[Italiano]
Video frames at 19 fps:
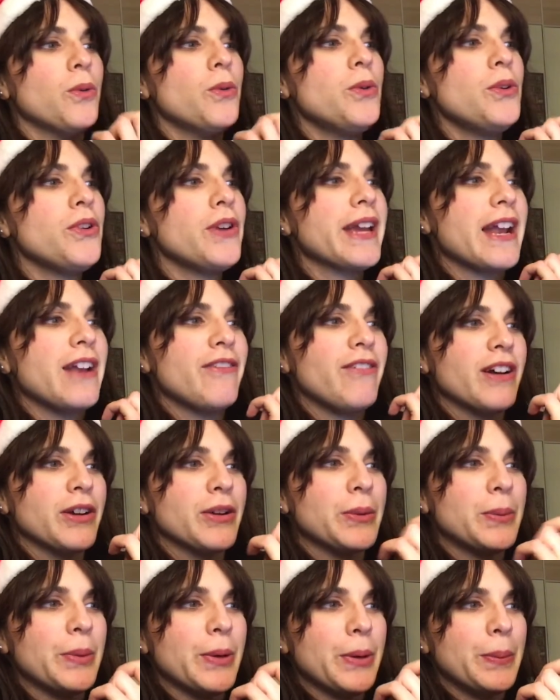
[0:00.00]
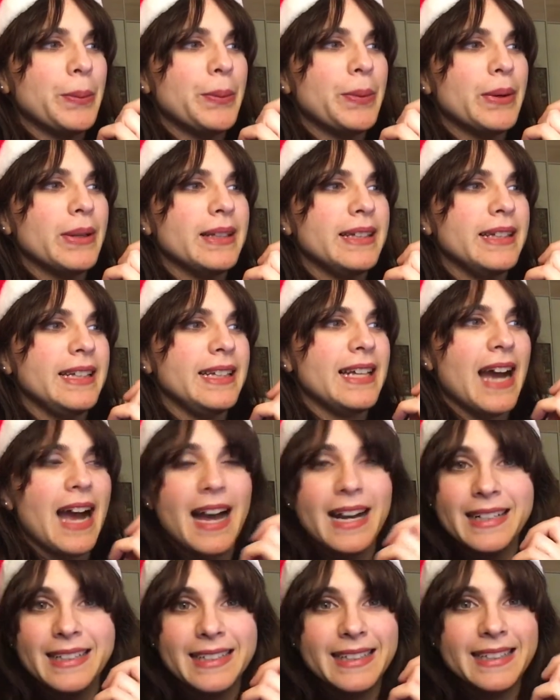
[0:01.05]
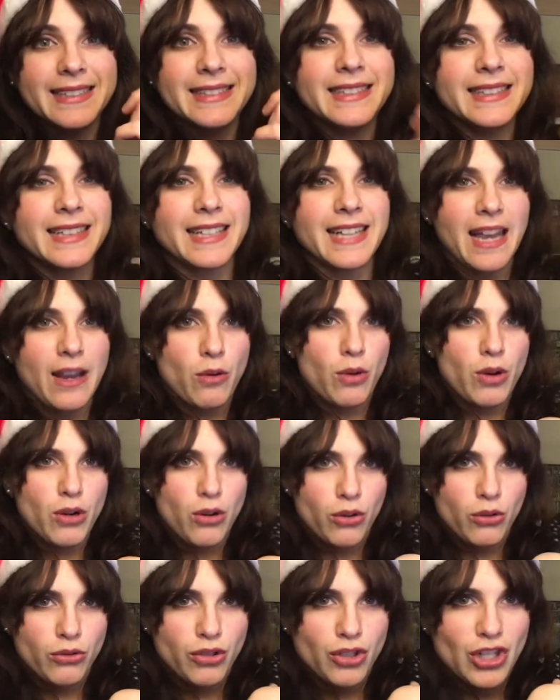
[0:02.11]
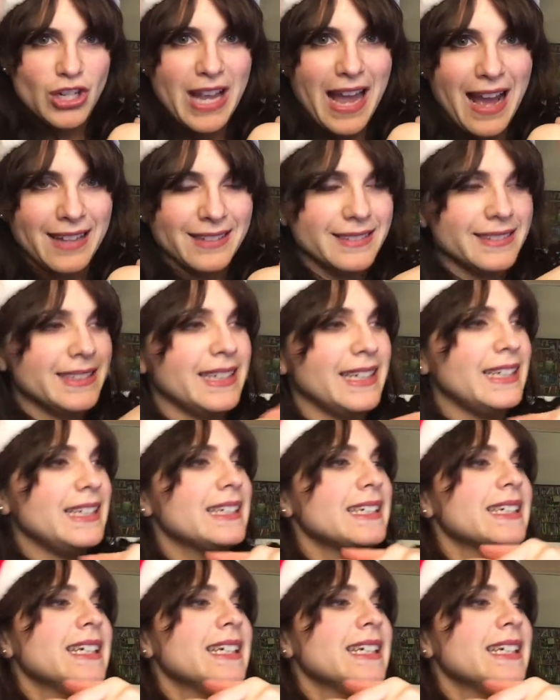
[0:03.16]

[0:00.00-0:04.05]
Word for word: Uno che è il Funko Pop di Hagrid, che è quello gigante,